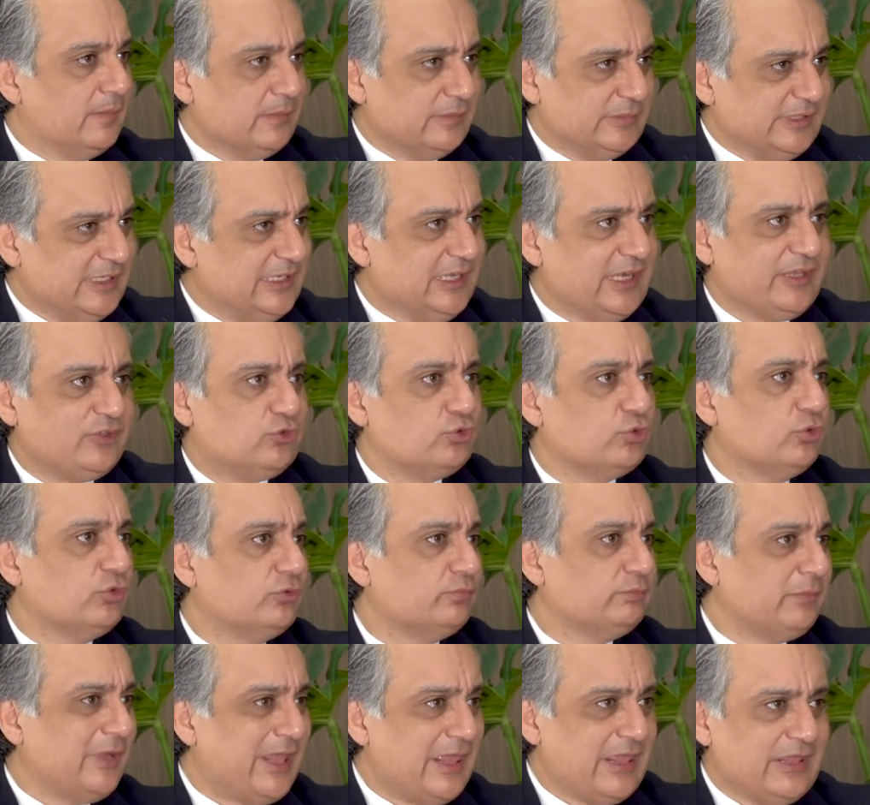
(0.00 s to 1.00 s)

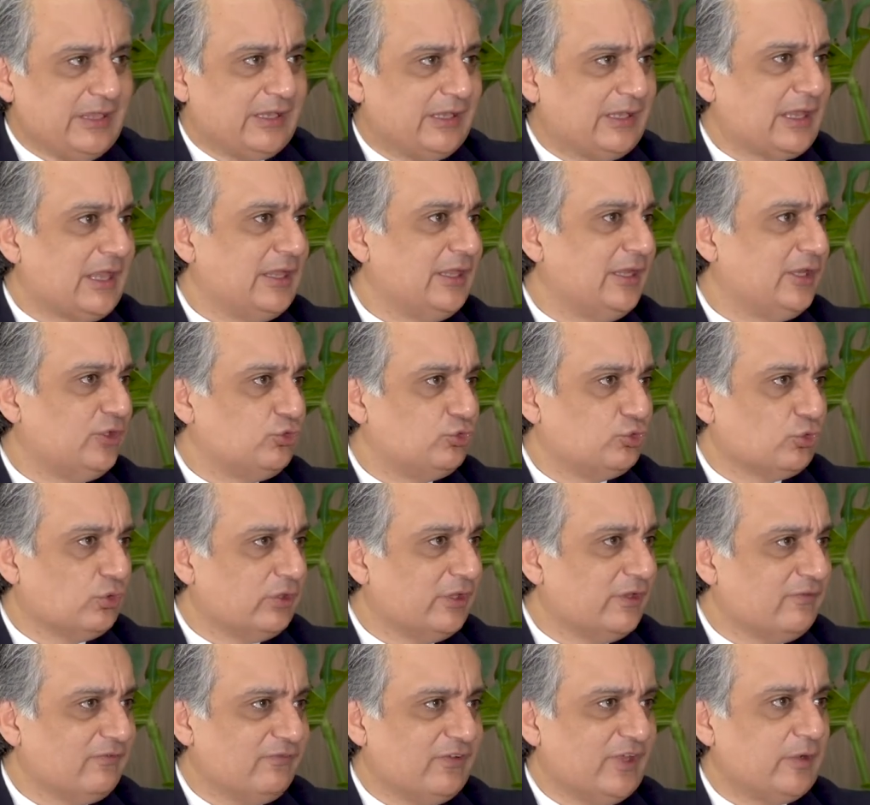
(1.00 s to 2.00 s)
dirección médica, dirección
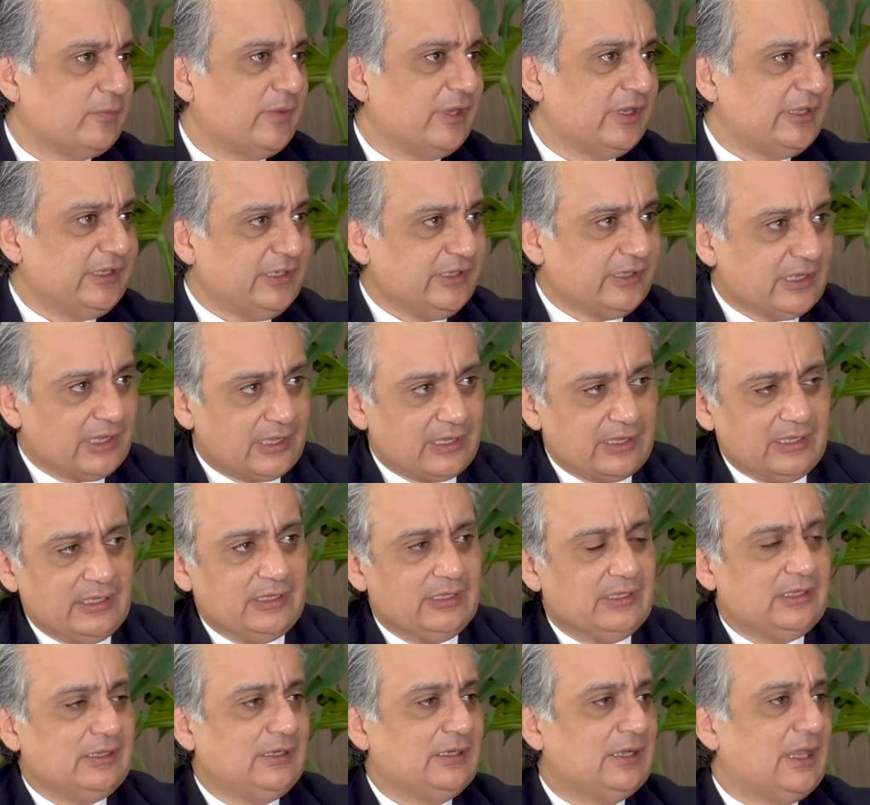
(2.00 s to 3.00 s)
de enfermería,
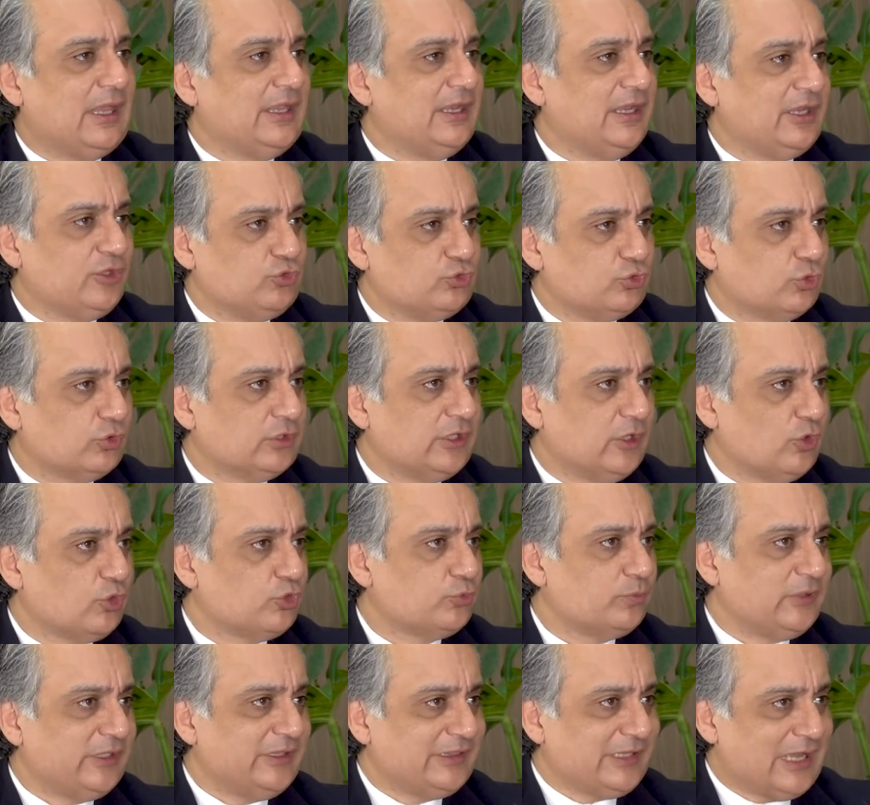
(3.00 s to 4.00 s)
la dirección del
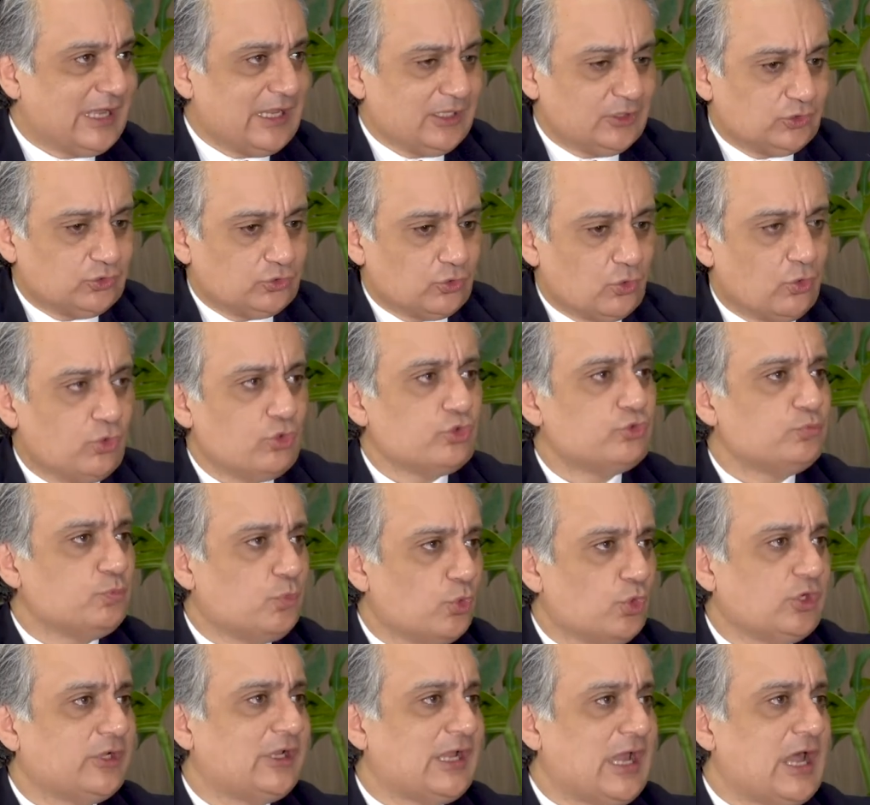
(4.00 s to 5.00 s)
hospital, todos
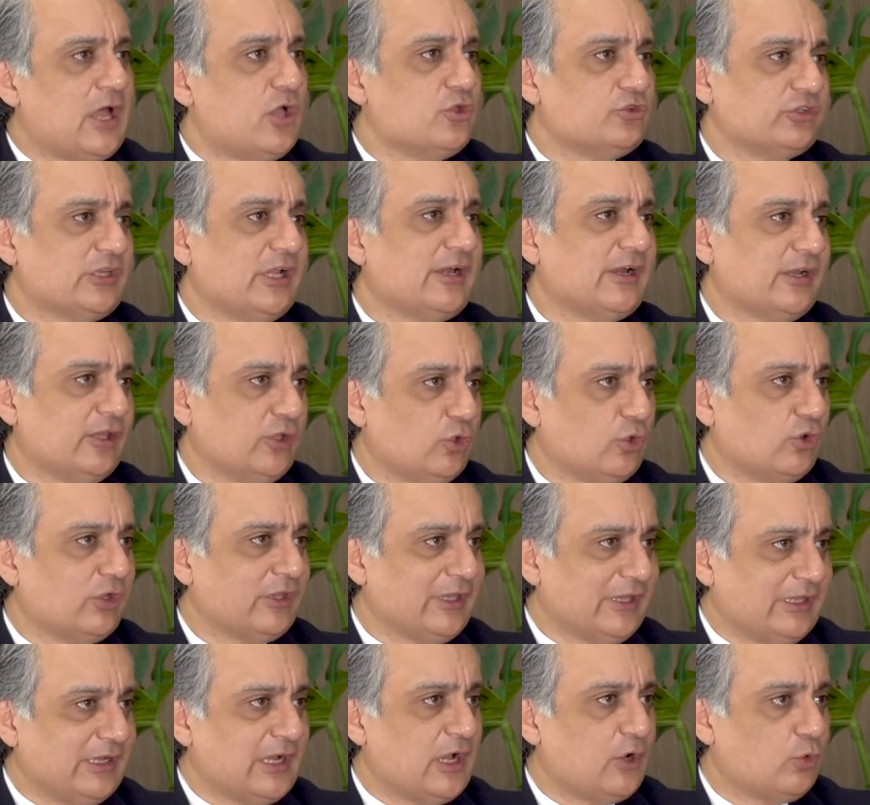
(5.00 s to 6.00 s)
volcados alrededor
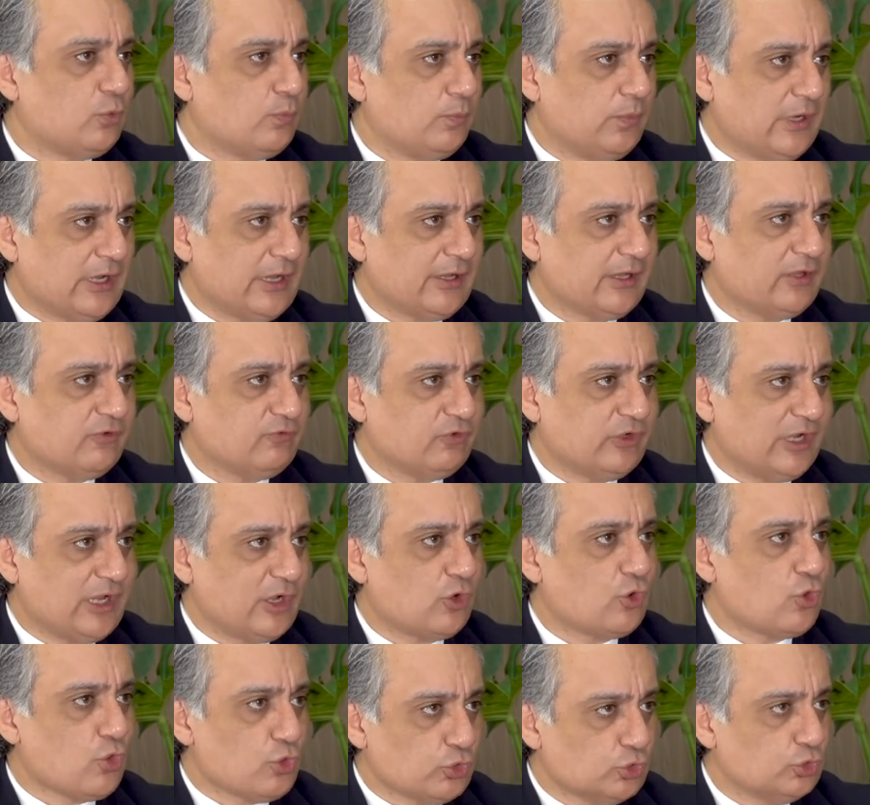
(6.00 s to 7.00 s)
de crear un plan que fuera
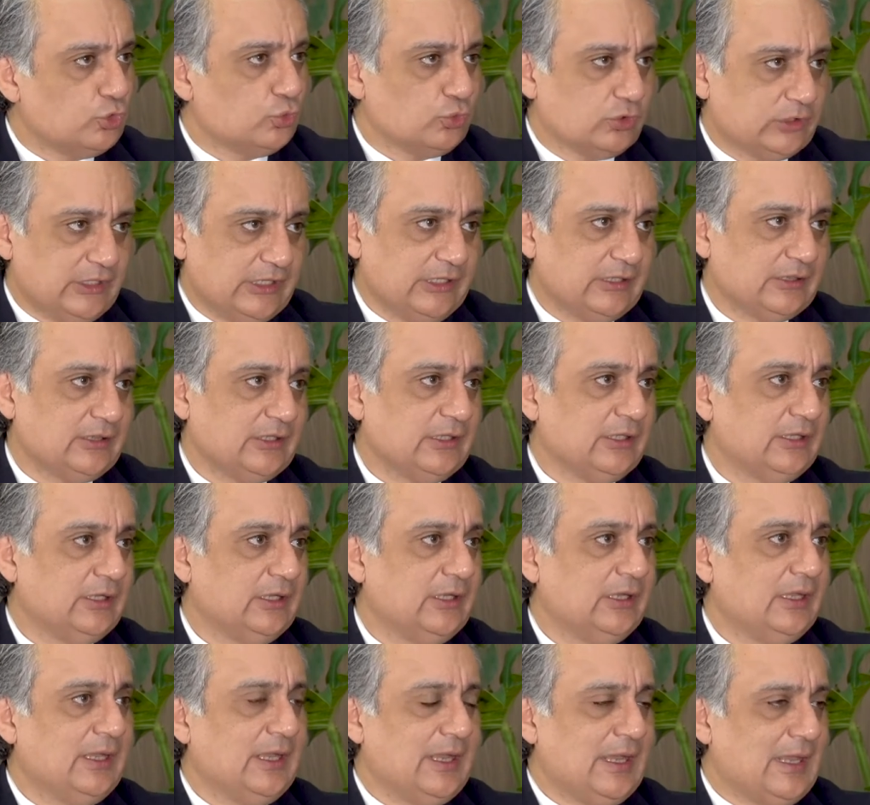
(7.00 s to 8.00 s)
contundente
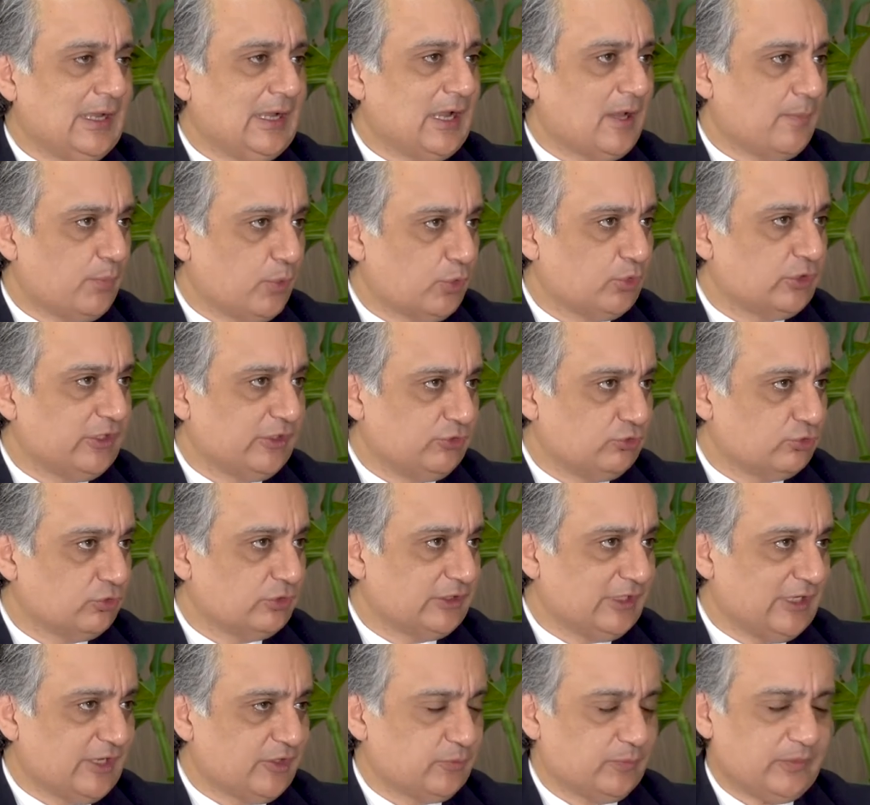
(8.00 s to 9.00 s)
en la protección
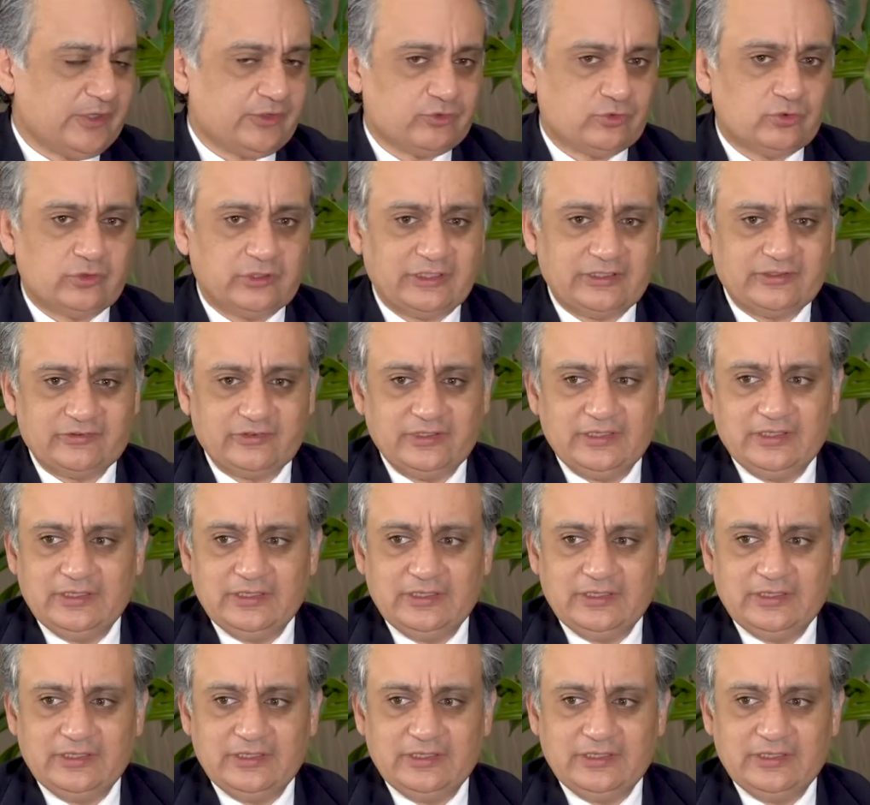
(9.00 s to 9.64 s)
de las personas.